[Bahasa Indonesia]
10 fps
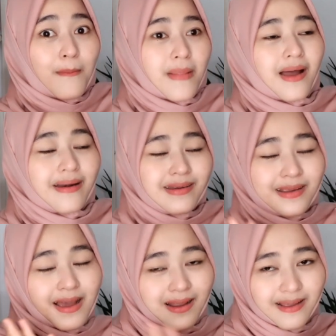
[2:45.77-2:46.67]
lama di
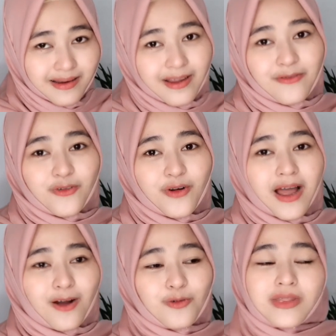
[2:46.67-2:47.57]
galeri handphone
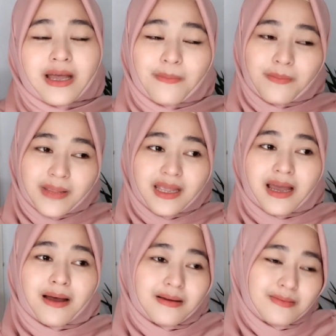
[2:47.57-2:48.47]
aku tapi
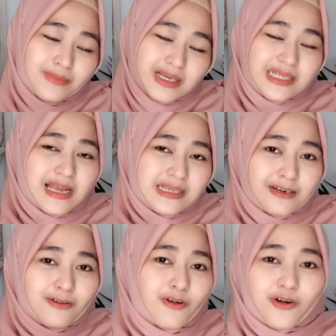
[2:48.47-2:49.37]
ya masih
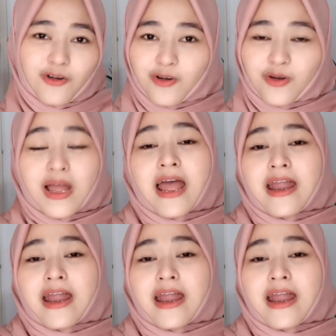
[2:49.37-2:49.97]
aja nongkrong